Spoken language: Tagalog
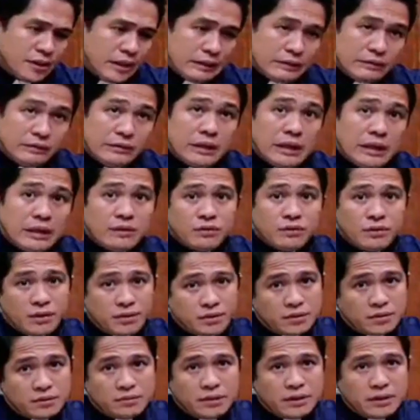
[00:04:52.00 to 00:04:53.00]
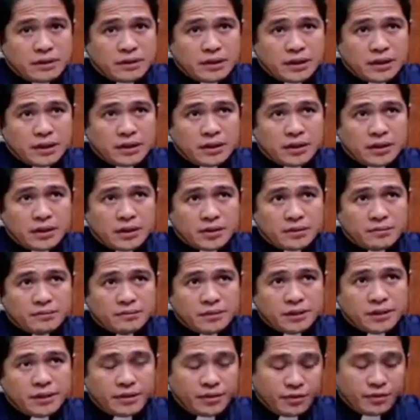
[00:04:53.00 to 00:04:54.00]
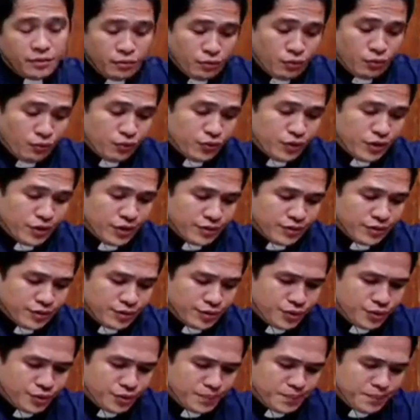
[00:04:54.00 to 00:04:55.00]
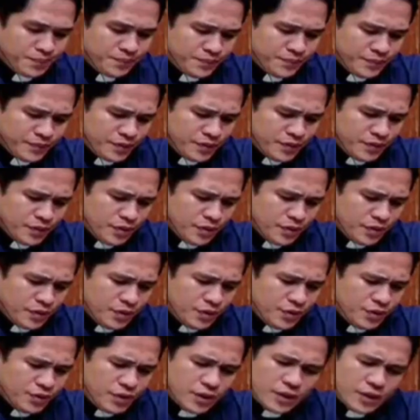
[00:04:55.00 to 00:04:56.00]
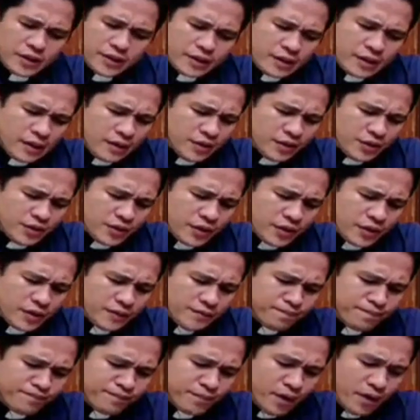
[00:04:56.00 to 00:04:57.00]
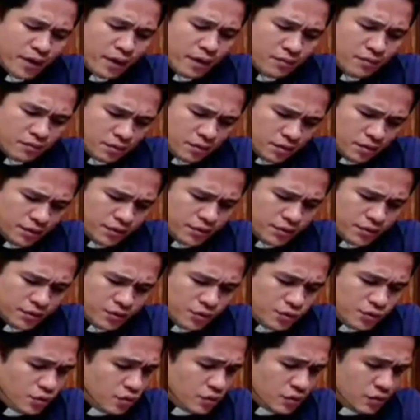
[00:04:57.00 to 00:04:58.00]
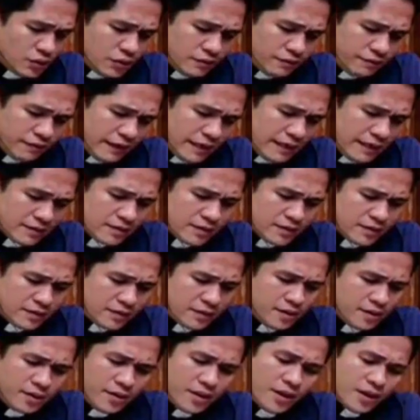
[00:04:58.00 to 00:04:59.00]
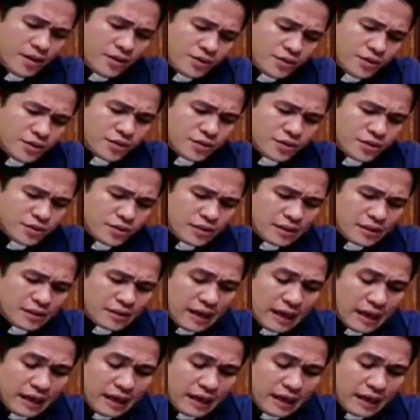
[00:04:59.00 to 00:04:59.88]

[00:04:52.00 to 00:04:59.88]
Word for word: lalo-lalo na sa mga mga theologians. Angelic knowledge and error due to the fact that the angels do not